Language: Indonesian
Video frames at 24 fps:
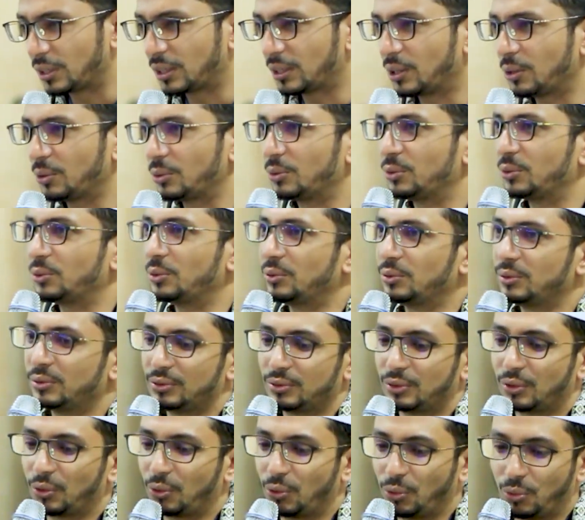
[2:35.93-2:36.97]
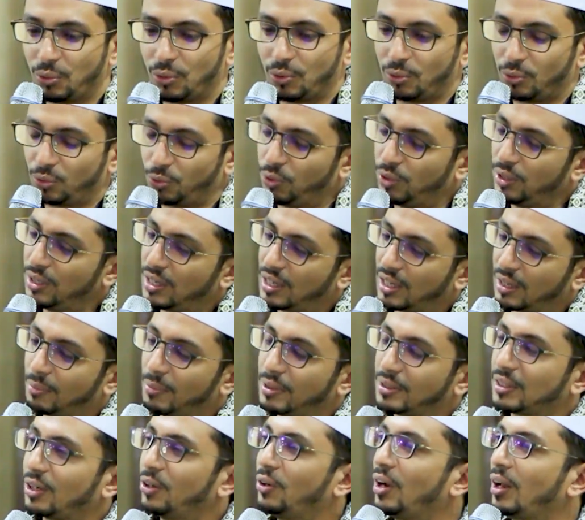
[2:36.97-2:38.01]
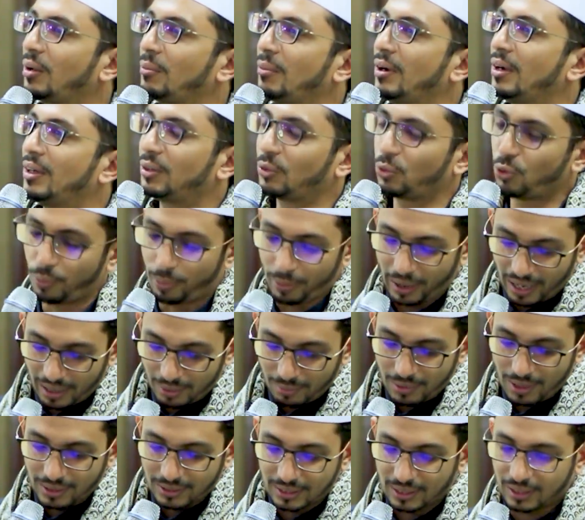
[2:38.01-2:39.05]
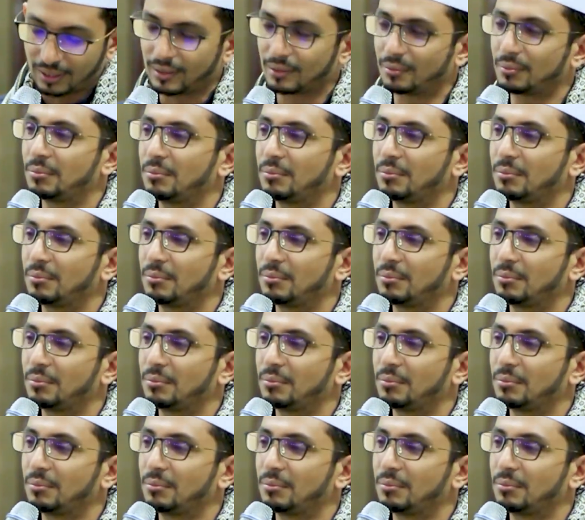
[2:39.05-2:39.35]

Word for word: Atau gue denger bacaan enak banget gue pengen belajar